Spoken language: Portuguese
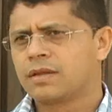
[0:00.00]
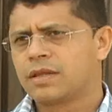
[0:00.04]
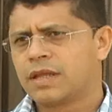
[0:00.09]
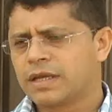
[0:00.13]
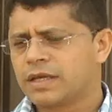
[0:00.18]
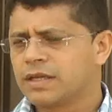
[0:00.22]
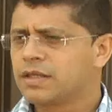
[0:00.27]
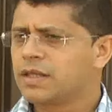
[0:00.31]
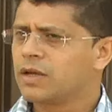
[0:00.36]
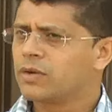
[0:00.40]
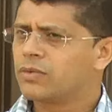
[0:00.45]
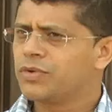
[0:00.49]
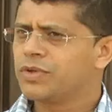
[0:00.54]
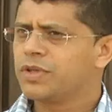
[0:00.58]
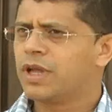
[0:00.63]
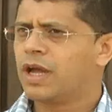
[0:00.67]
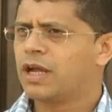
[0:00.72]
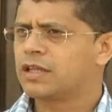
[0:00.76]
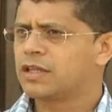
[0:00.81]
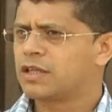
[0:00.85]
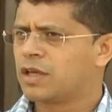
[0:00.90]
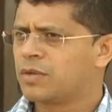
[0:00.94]
tem que ter
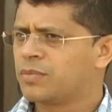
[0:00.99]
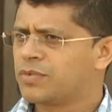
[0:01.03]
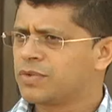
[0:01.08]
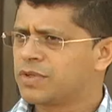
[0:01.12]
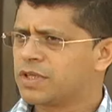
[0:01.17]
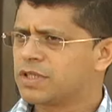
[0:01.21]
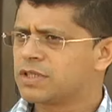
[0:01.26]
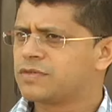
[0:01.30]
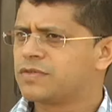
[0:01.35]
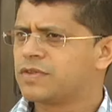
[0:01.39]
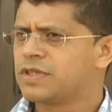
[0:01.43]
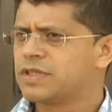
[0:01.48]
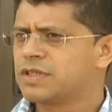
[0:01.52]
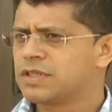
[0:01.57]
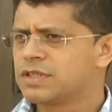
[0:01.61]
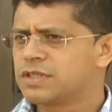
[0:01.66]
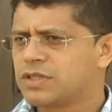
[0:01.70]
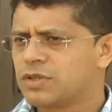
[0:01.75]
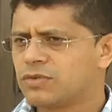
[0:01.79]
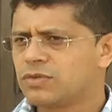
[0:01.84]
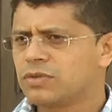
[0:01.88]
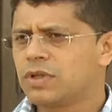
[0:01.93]
cuidado, que muitas vezes se